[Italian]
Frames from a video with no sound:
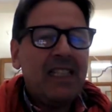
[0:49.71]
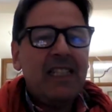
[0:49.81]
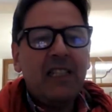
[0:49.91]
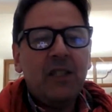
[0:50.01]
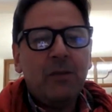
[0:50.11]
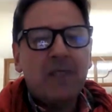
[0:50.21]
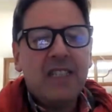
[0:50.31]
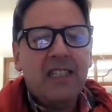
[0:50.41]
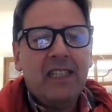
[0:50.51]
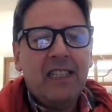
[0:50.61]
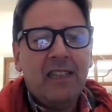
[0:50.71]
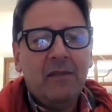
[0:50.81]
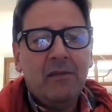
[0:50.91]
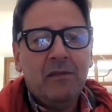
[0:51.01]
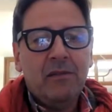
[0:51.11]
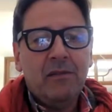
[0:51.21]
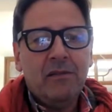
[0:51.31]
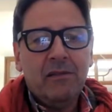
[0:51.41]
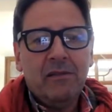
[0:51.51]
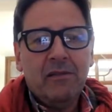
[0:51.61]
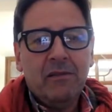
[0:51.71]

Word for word: Stasera ci presenta un,